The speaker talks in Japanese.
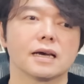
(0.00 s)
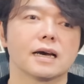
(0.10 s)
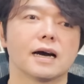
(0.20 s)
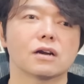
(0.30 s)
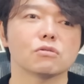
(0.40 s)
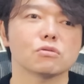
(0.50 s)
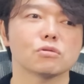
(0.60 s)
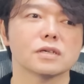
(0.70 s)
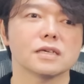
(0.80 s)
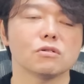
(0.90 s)
あの
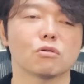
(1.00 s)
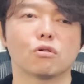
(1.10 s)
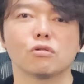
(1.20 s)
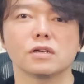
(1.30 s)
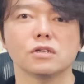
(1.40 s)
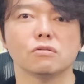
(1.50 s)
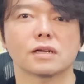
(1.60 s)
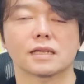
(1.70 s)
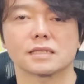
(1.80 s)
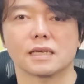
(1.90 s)
時を超えるよう
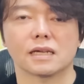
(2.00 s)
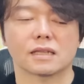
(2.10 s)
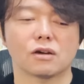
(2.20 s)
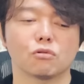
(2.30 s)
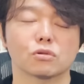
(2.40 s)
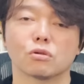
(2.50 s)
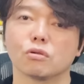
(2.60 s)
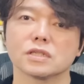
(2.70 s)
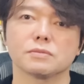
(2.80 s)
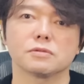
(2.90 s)
なですね、投
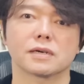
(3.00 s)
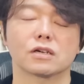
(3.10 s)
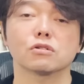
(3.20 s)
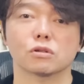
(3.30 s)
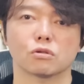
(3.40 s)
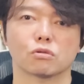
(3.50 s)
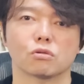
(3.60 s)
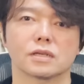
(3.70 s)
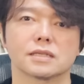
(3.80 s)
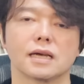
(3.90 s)
資ブームが来るっていうこ
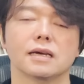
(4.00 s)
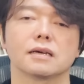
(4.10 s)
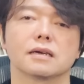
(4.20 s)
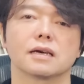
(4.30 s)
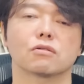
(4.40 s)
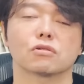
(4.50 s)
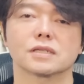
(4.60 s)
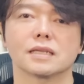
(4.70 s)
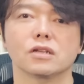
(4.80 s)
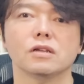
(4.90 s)
とをですね、この
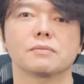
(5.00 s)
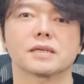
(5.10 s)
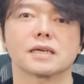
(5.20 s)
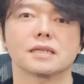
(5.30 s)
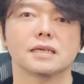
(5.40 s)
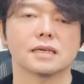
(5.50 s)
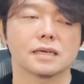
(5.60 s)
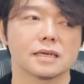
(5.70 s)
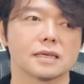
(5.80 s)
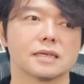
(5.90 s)
チャンネルでは皆さんに、
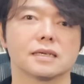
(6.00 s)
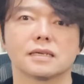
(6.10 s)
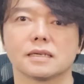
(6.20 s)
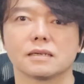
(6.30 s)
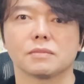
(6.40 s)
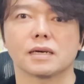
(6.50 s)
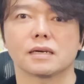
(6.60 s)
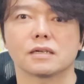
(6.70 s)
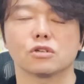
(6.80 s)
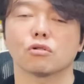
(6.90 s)
えー、ま
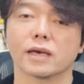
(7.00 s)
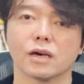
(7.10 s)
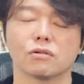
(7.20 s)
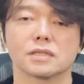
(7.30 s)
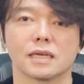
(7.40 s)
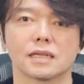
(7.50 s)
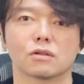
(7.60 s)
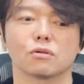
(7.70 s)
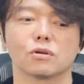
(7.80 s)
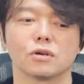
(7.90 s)
あ予言をしていた
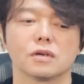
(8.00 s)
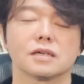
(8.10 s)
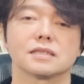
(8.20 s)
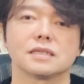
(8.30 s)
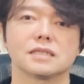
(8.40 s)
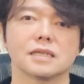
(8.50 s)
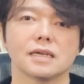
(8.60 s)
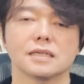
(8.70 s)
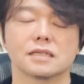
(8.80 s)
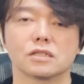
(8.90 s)
と。実
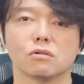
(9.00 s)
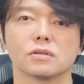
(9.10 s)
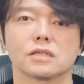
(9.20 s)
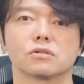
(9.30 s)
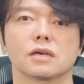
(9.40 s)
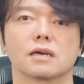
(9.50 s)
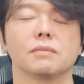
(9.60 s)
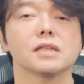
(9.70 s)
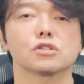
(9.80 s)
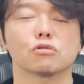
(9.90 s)
際に来そうですよね。
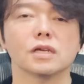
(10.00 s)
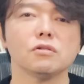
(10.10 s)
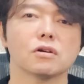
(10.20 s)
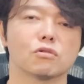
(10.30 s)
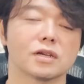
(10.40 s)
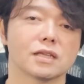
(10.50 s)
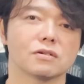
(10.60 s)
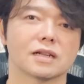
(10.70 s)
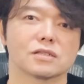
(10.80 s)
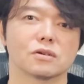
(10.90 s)
まだ書店の方が遅れて
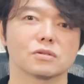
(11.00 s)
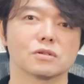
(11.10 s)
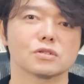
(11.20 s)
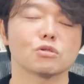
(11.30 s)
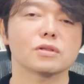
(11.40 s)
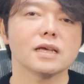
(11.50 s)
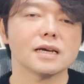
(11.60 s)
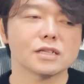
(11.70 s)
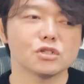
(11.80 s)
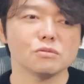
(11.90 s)
るぐらいですよ。書
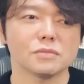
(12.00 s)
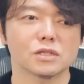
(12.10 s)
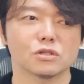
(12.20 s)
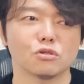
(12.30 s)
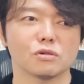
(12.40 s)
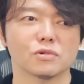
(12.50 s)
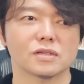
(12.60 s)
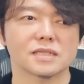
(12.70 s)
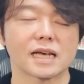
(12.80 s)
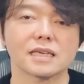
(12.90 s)
店が準備するよりも
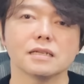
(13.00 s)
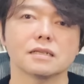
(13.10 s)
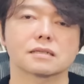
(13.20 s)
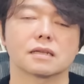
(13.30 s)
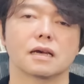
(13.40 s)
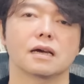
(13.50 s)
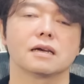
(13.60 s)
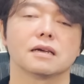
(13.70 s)
先にですね、